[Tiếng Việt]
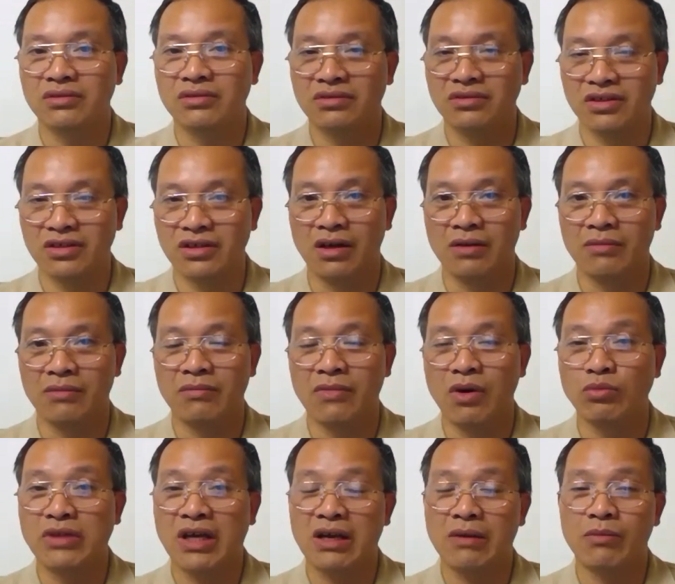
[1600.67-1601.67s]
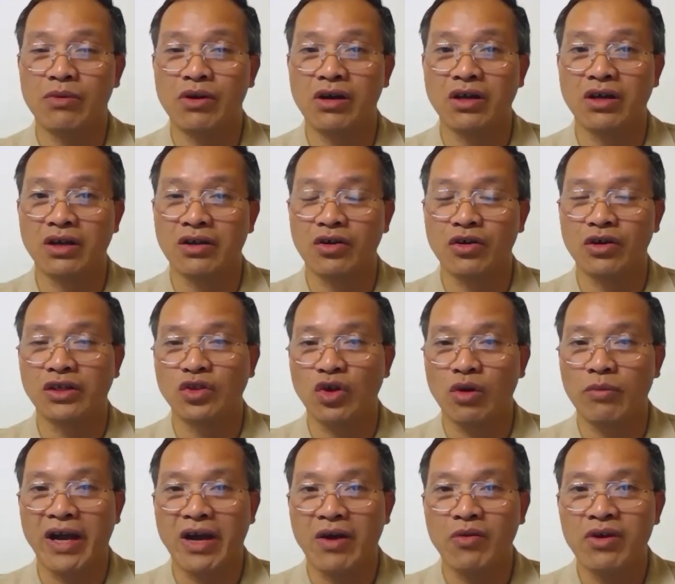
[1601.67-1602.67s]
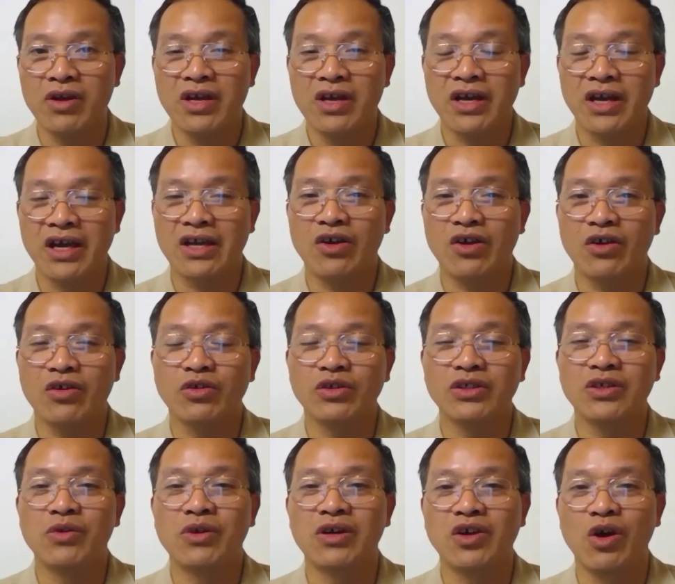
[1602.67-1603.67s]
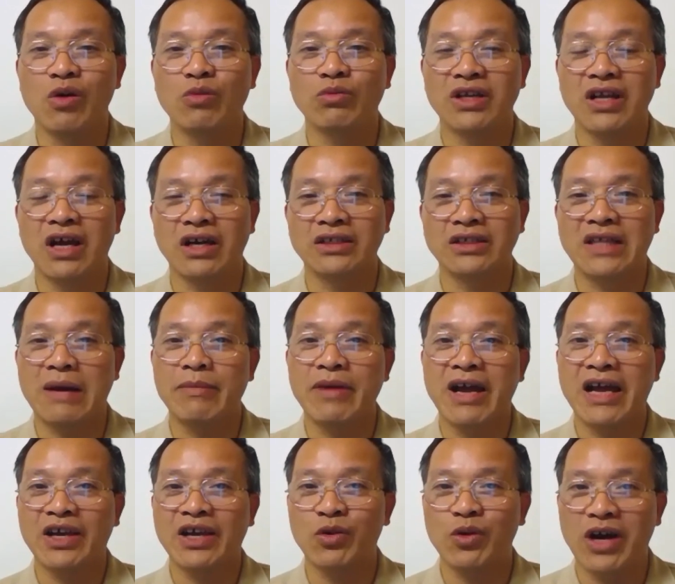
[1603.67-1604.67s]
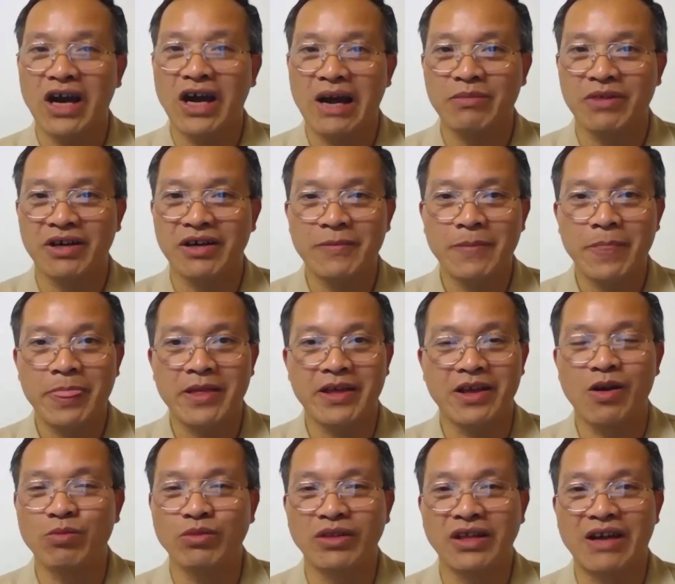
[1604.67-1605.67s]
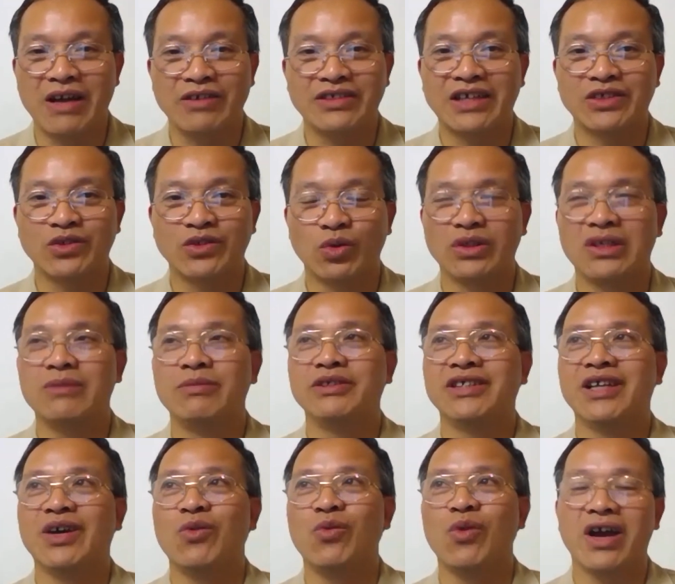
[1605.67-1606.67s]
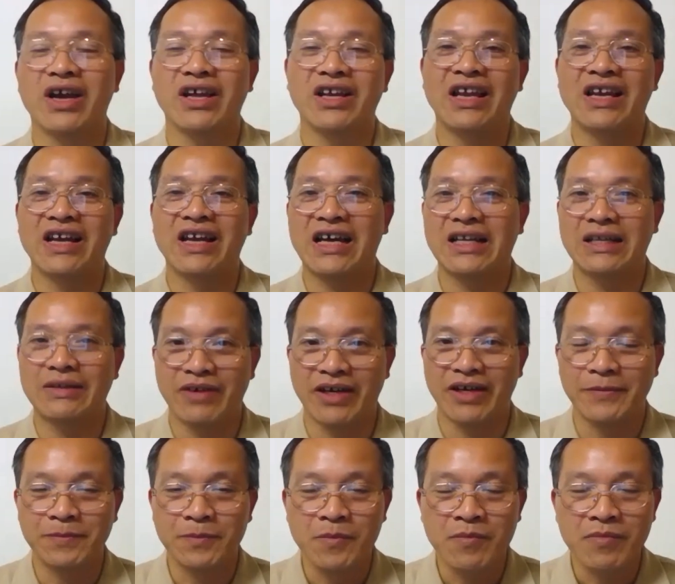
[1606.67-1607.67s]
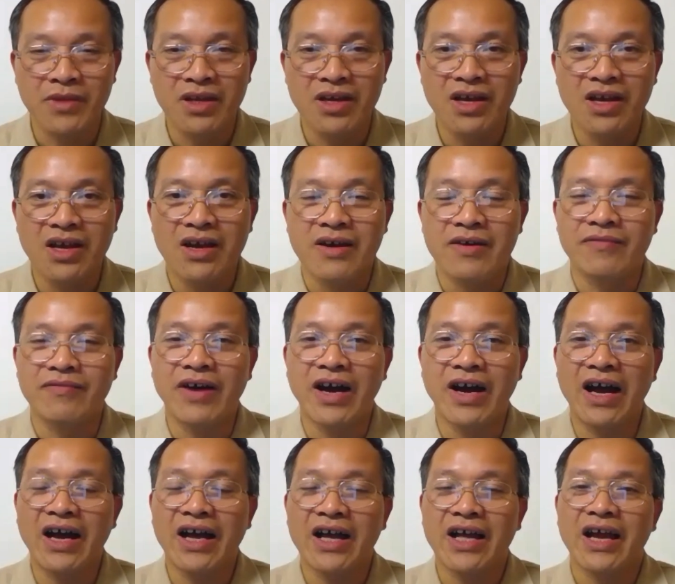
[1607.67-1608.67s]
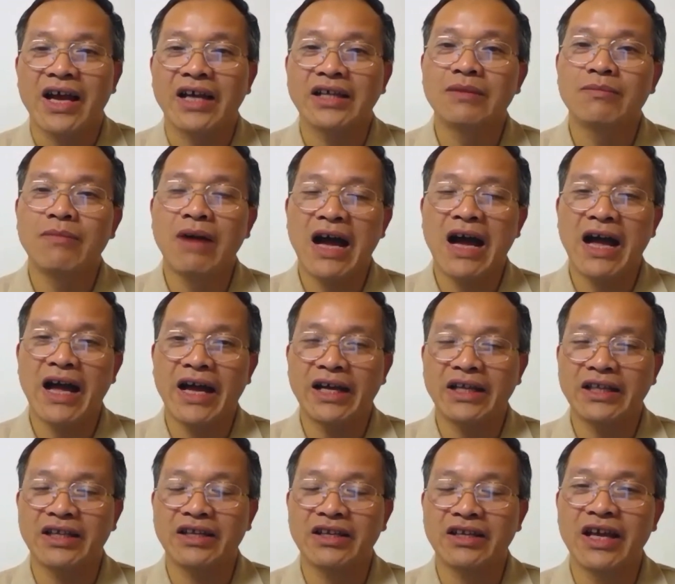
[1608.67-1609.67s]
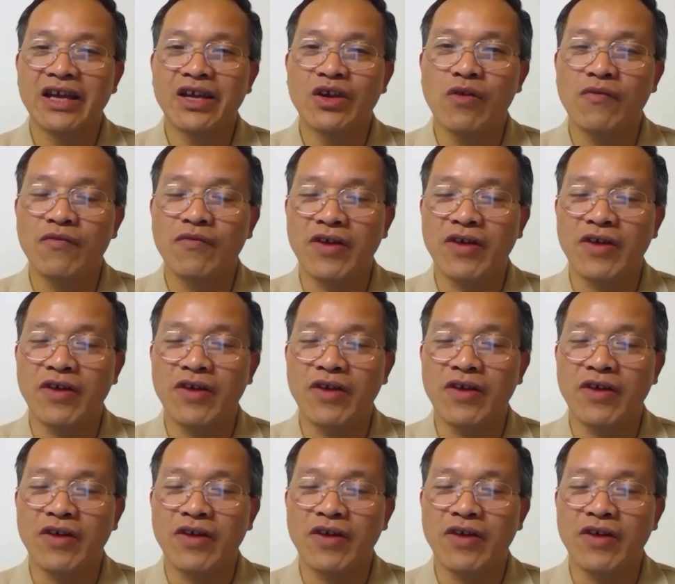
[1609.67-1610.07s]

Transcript: dưới được mà ông ta là một người con người to béo nghe nói có nhiều người nói nặng 82 kg mà thì không thể nào dại dột thì mà trèo qua cái lan can như vậy và cái thứ ba luật sư đài ờ,